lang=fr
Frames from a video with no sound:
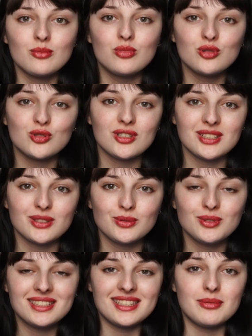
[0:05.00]
Bonjour à
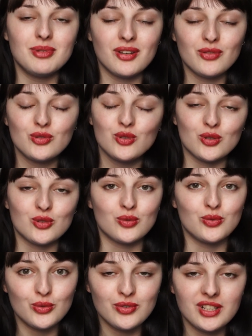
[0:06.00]
tous et bienvenue dans
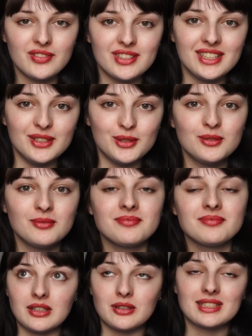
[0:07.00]
une nouvelle vidéo.
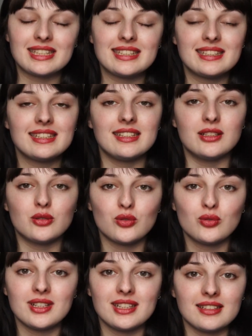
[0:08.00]
Alors celle-ci, elle est
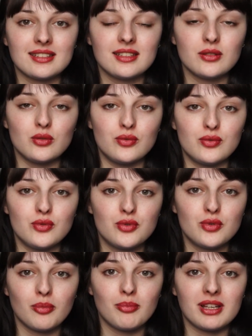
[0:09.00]
surtout adressée aux
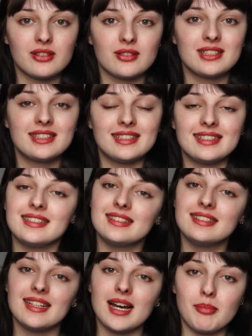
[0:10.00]
futures personnes qui
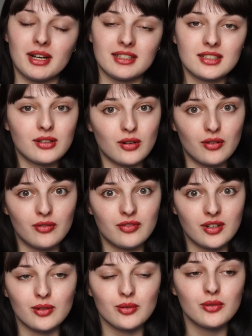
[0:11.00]
hésitent à partir en
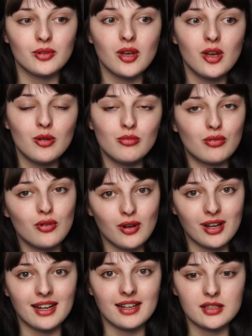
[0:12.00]
Finlande pour
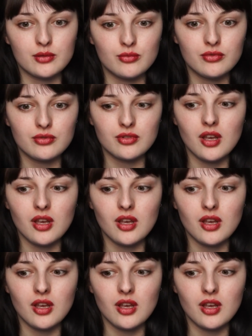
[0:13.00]
leur Erasmus,